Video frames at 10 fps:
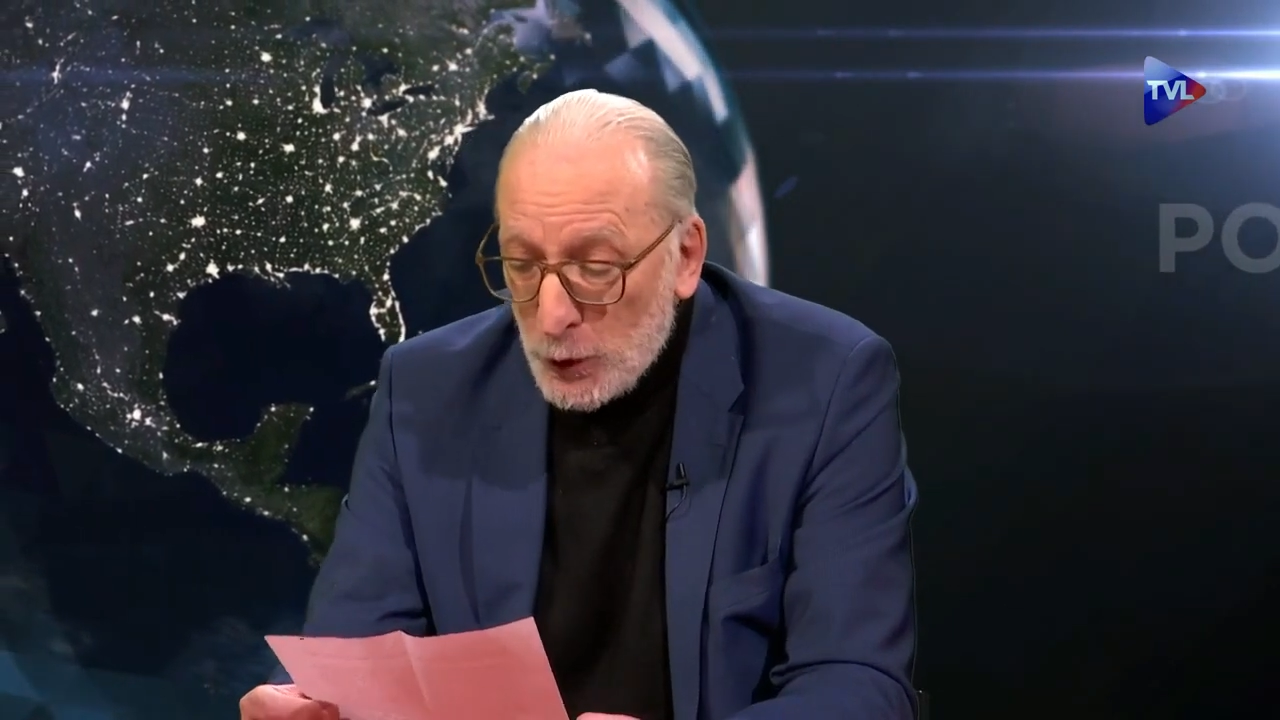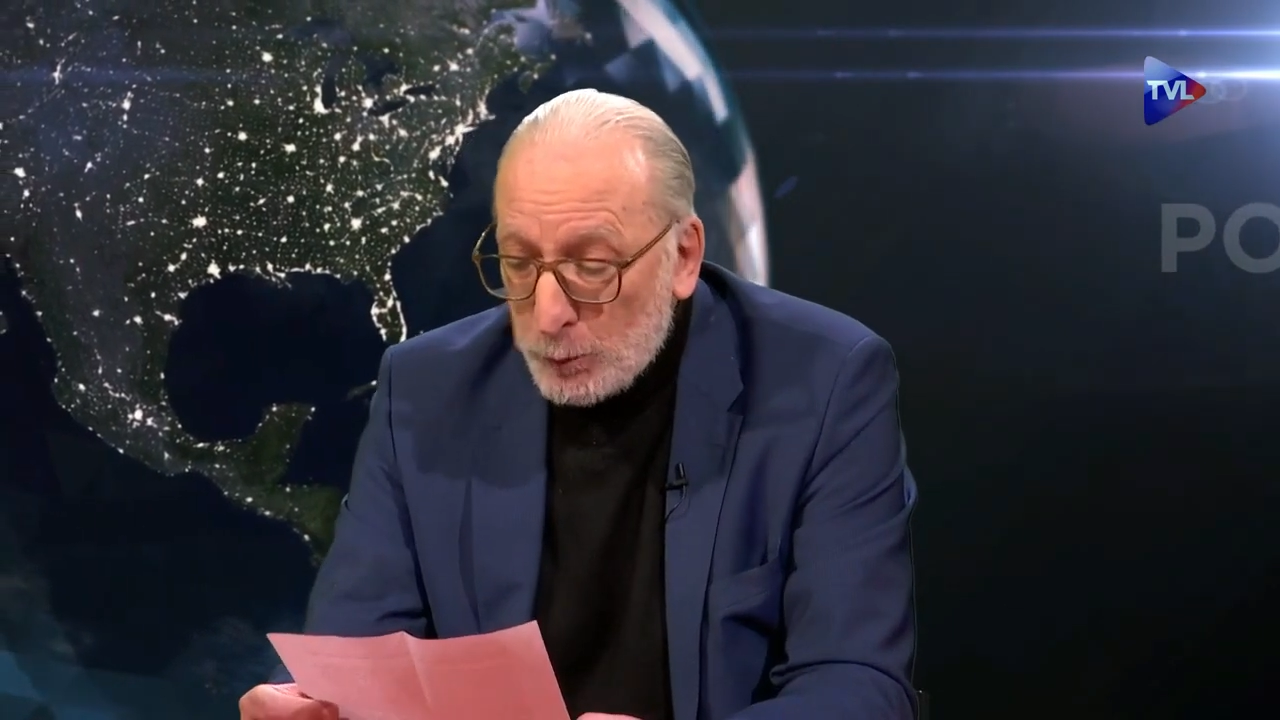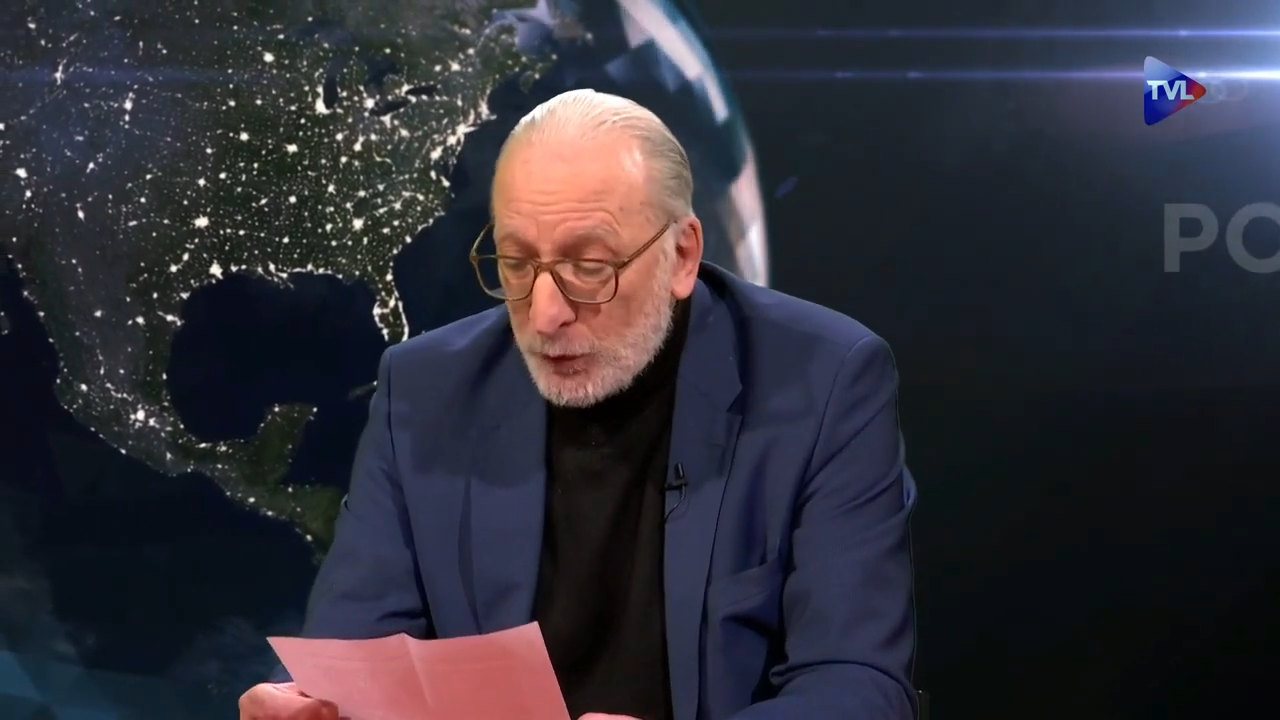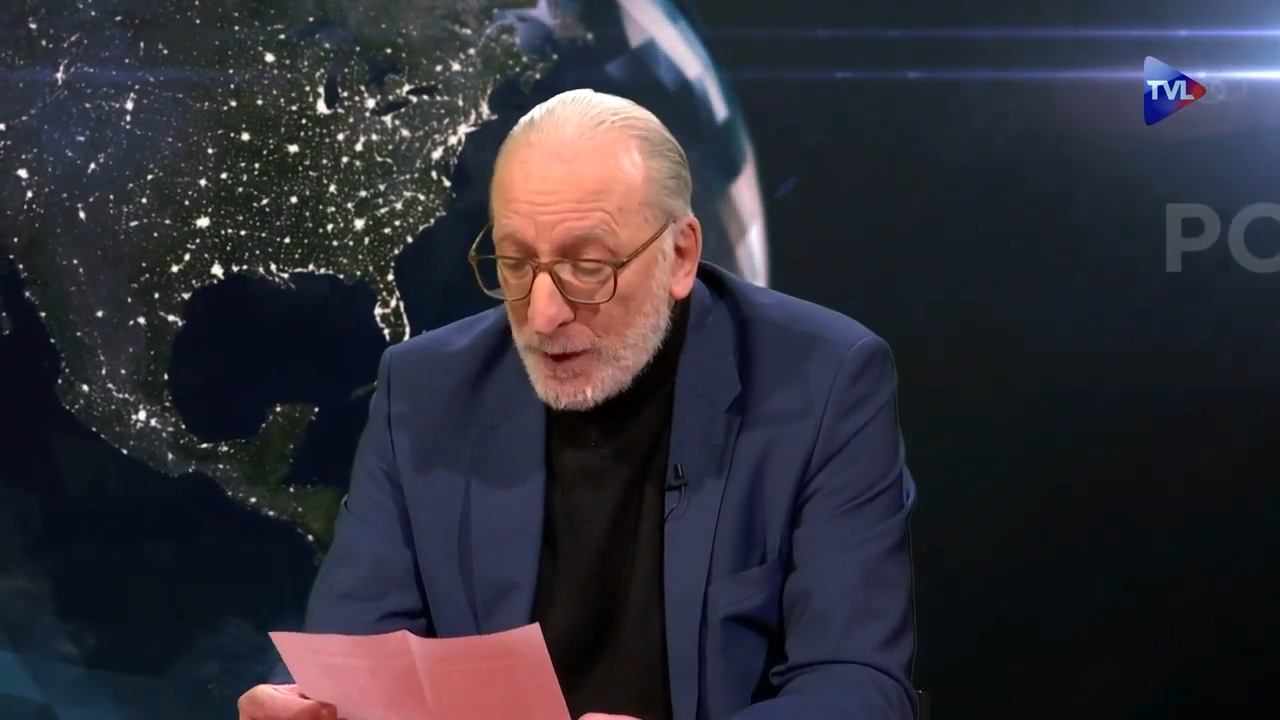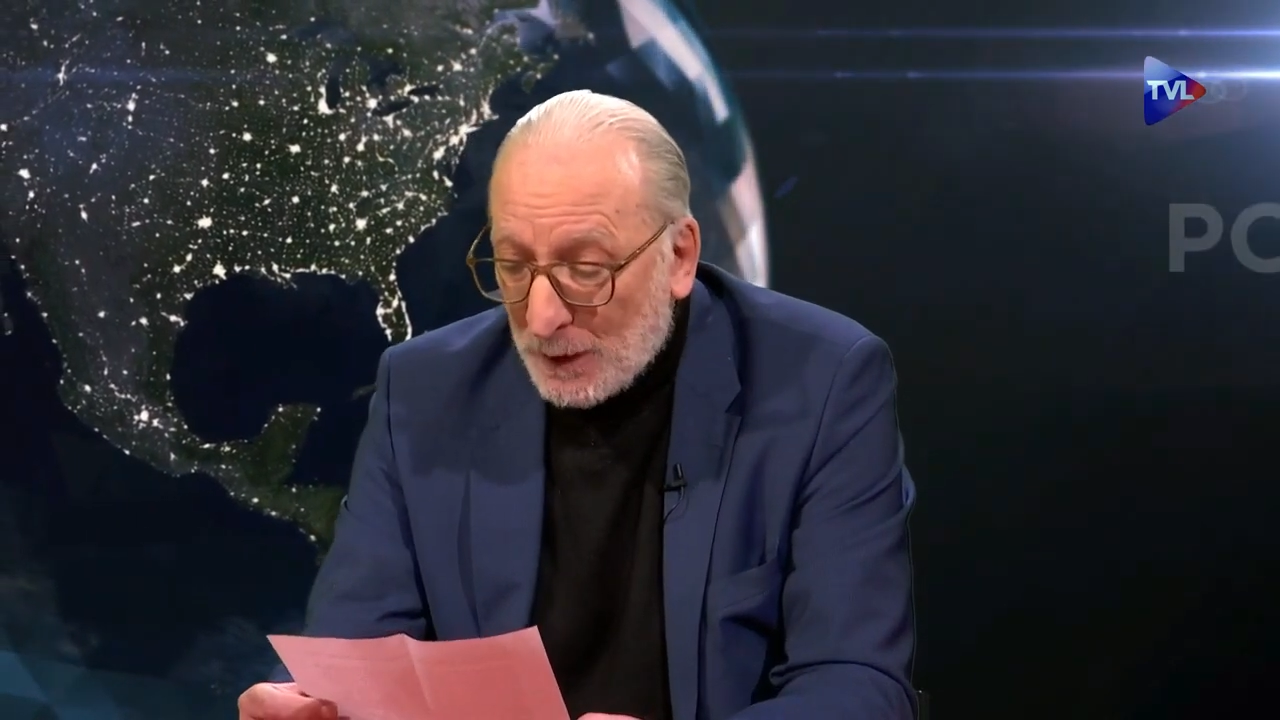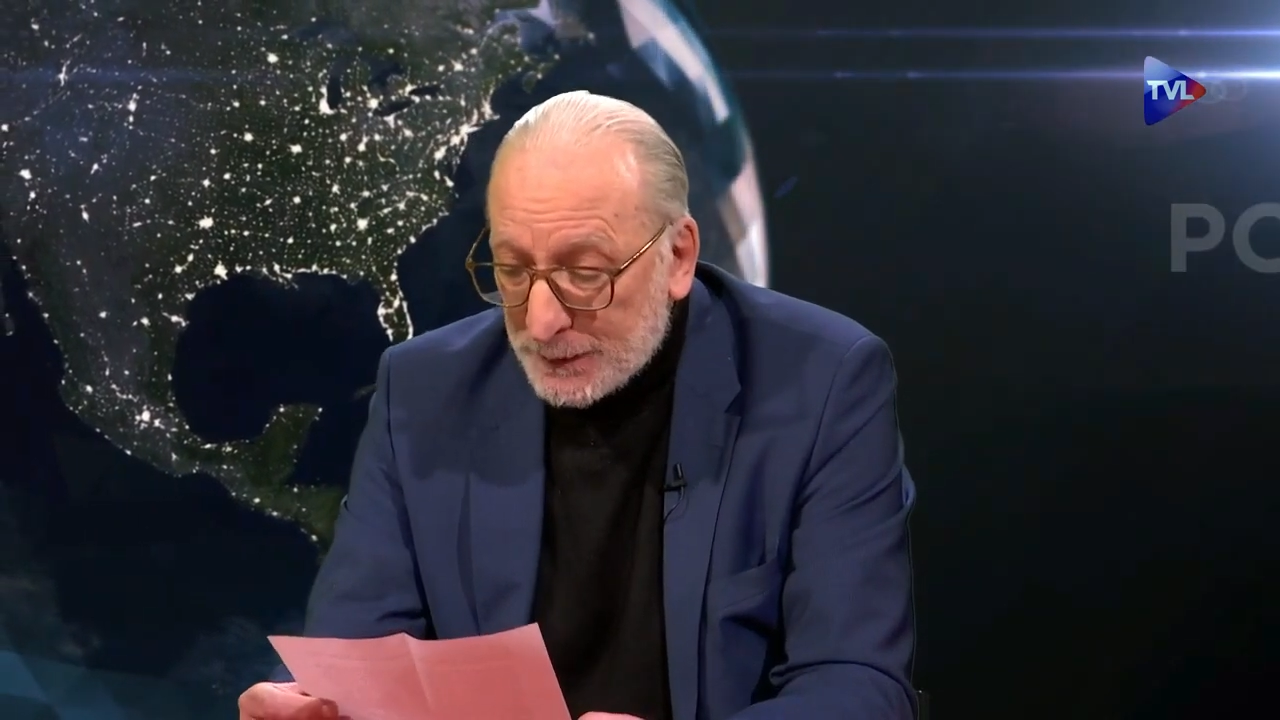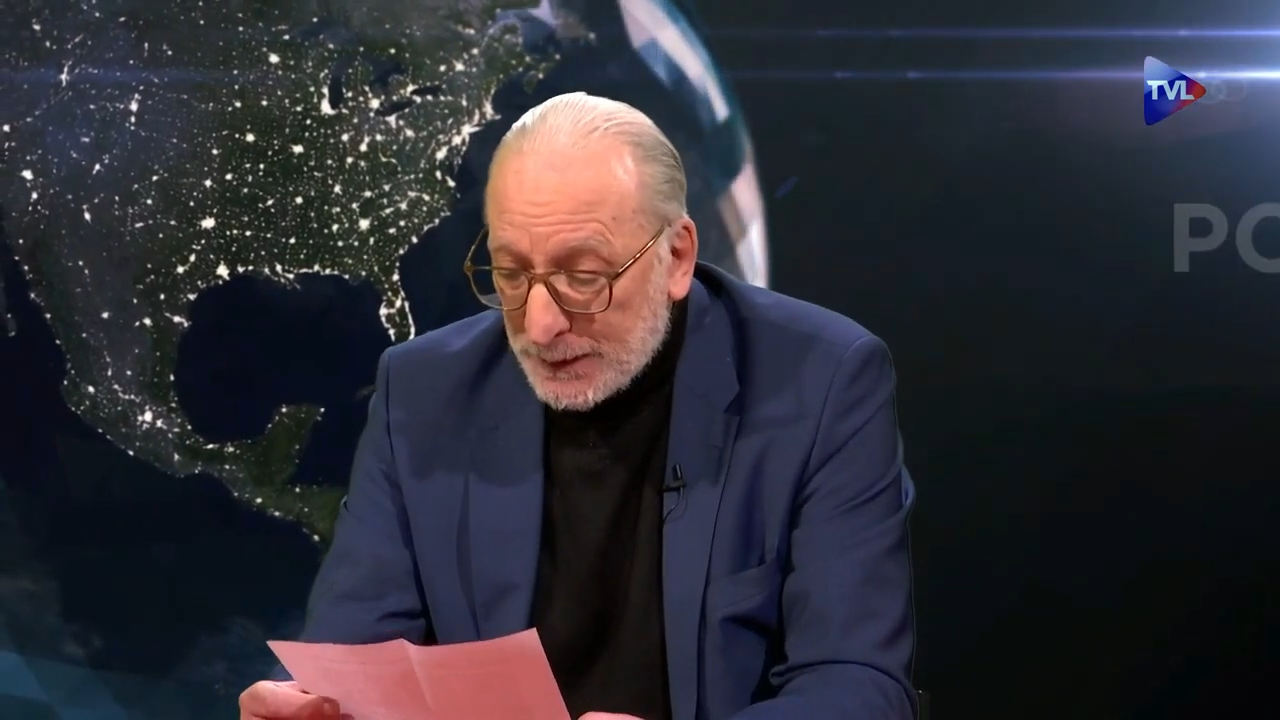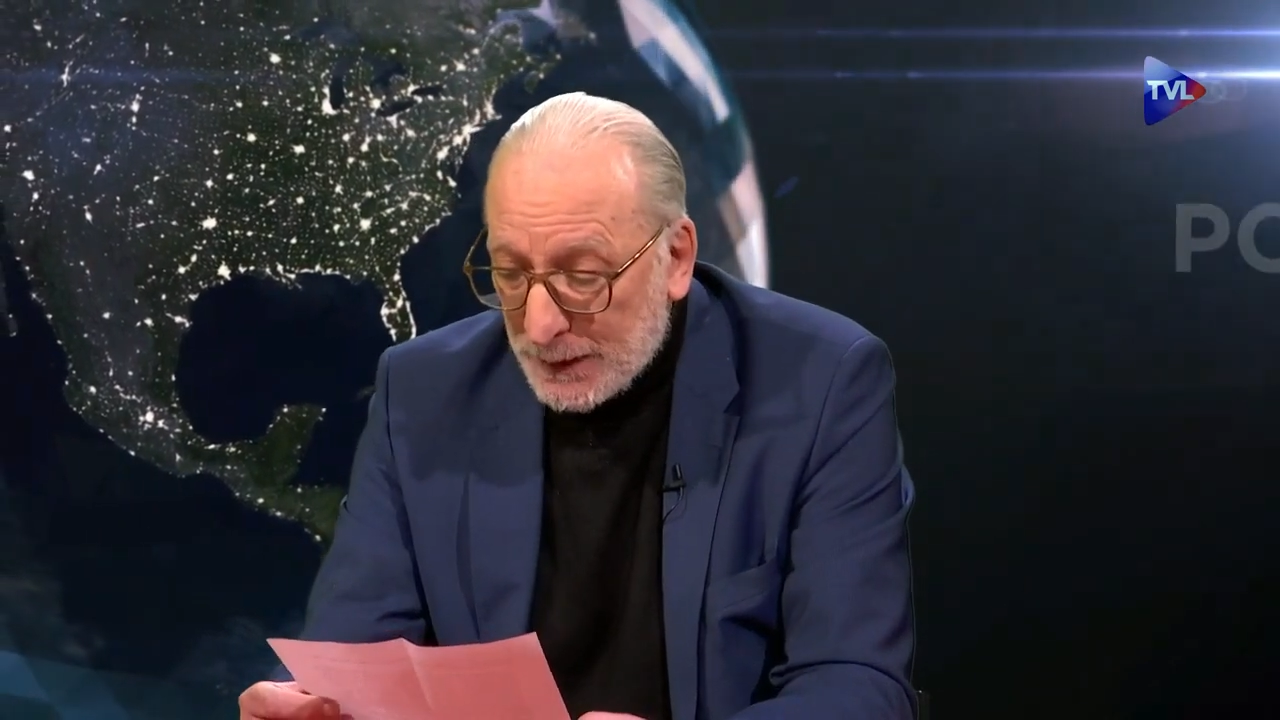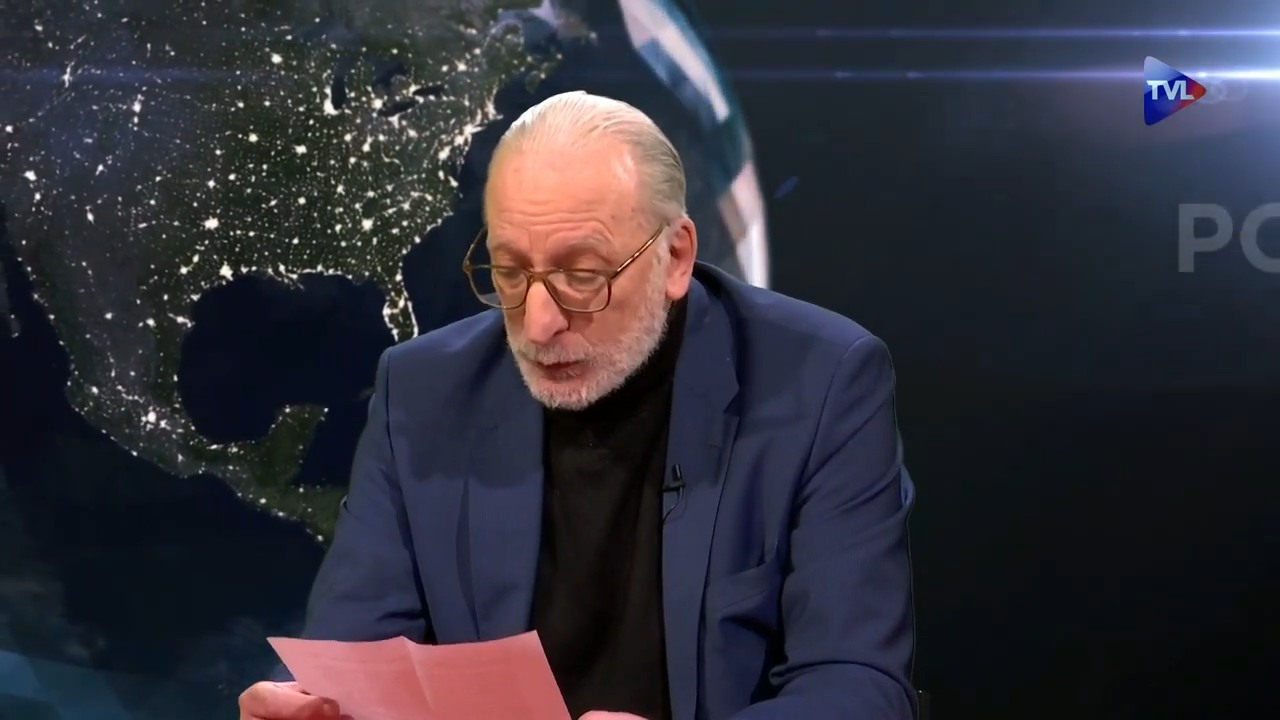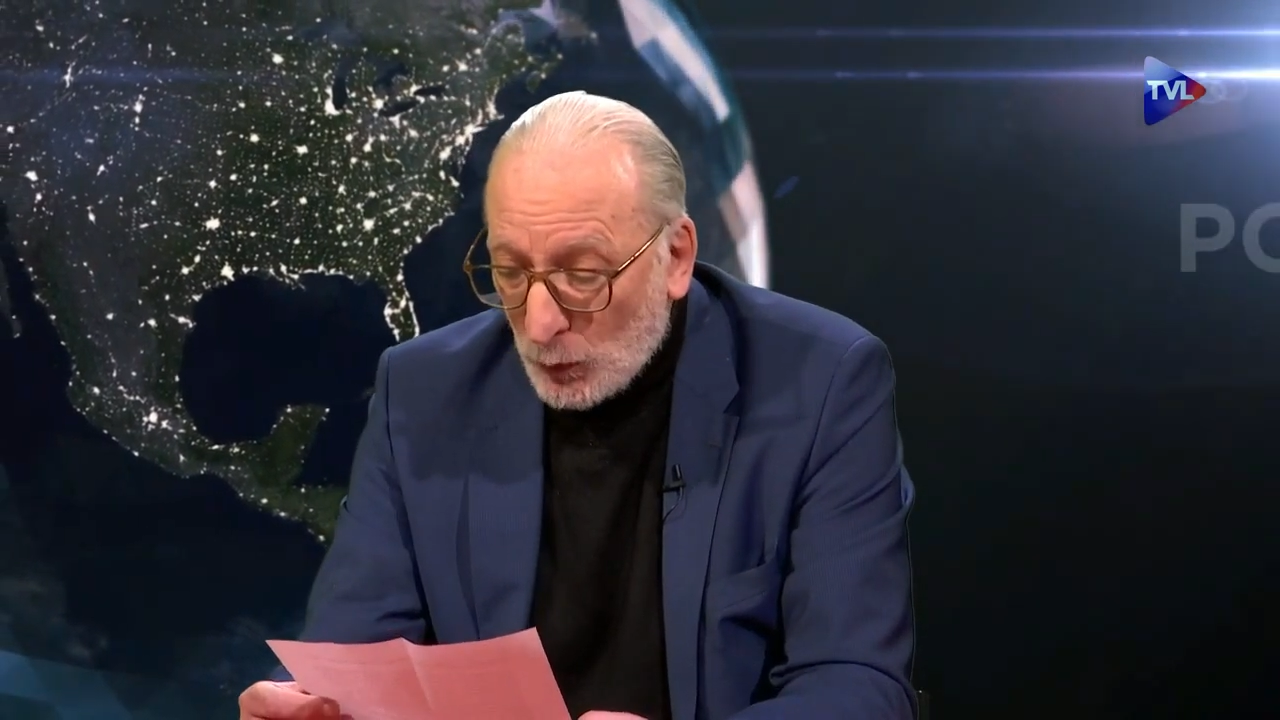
il ne pouvait pratiquer